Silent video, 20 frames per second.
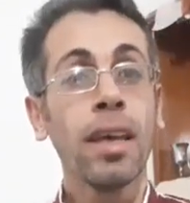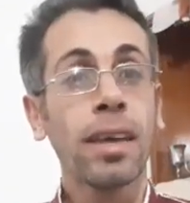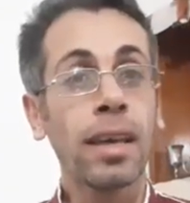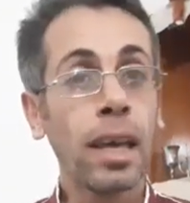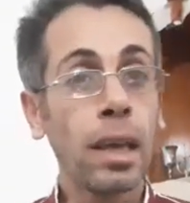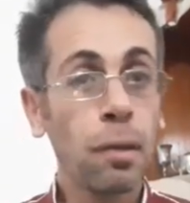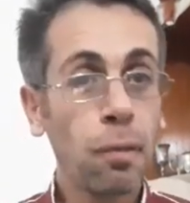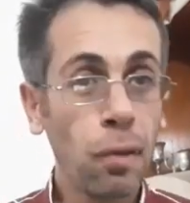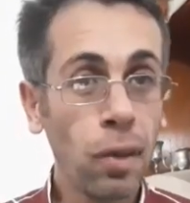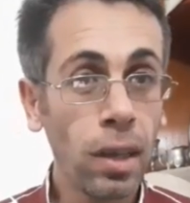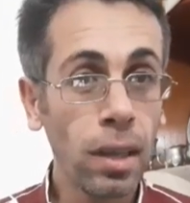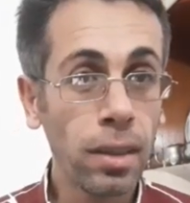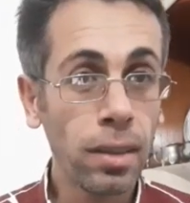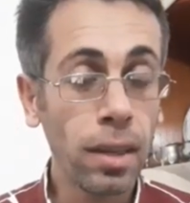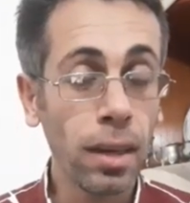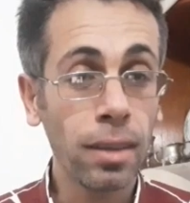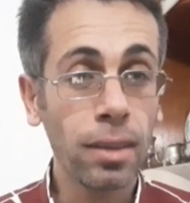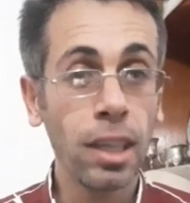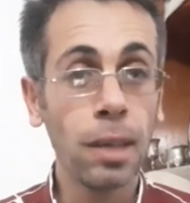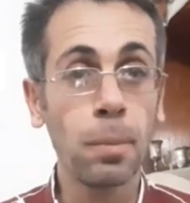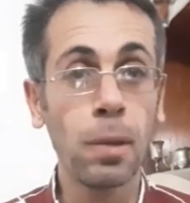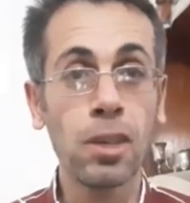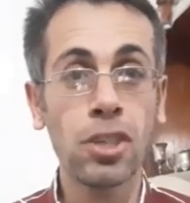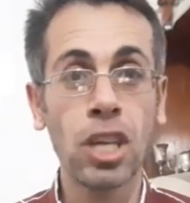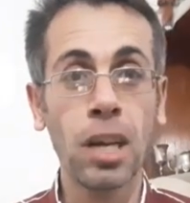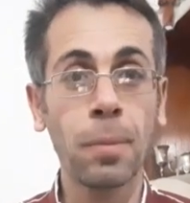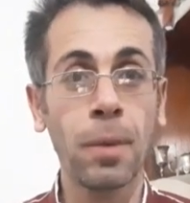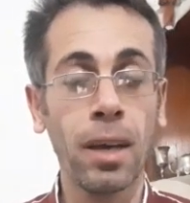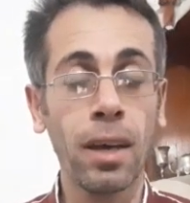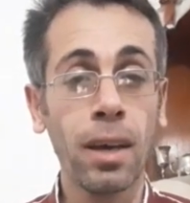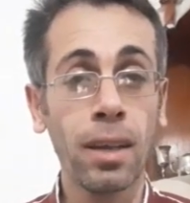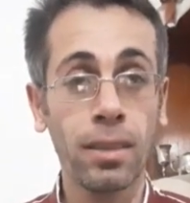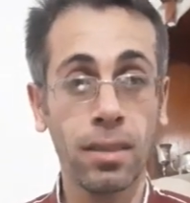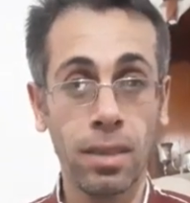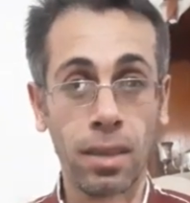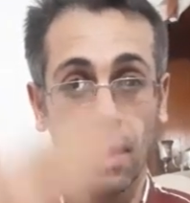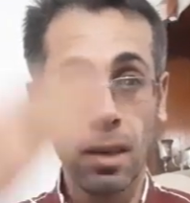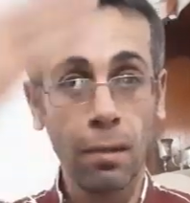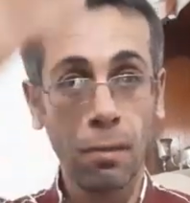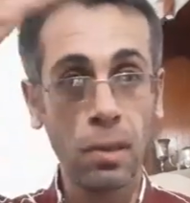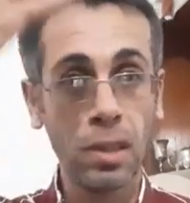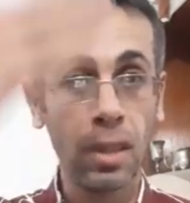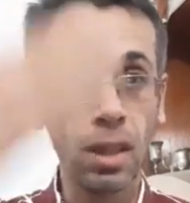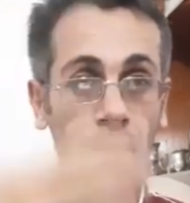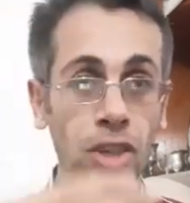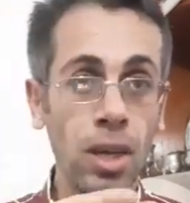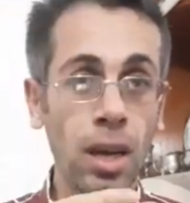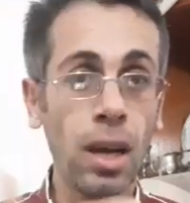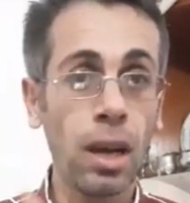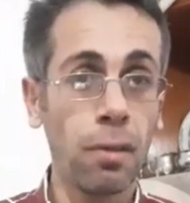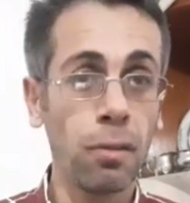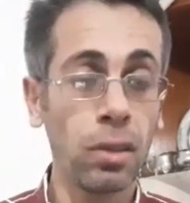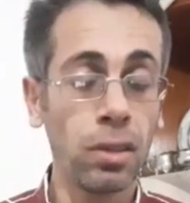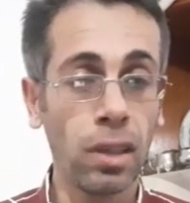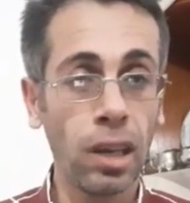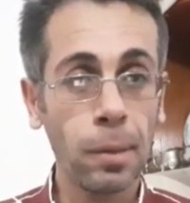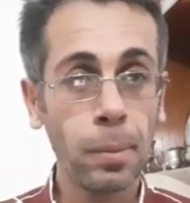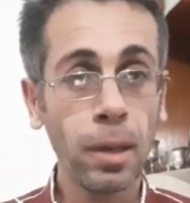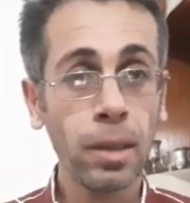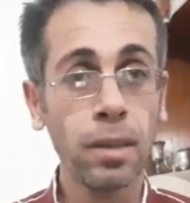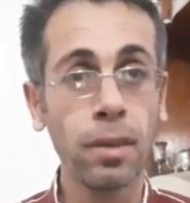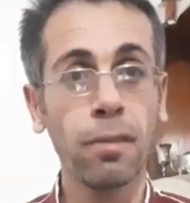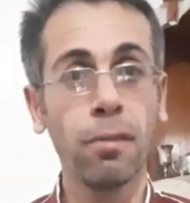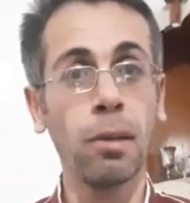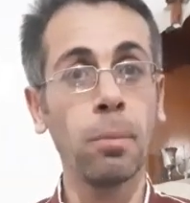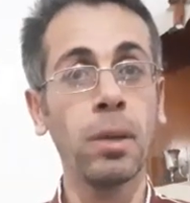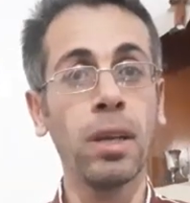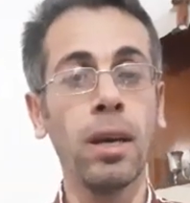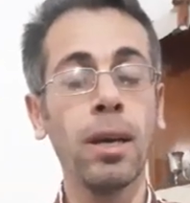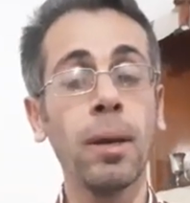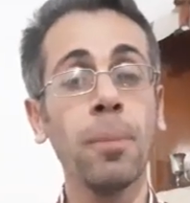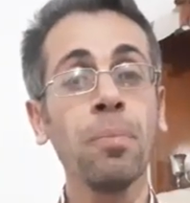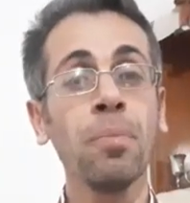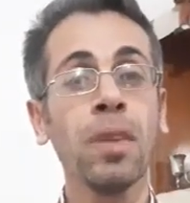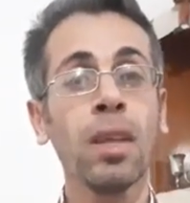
كيفية ترتيب الجامعات في ترجيحك في طلبك في المنحة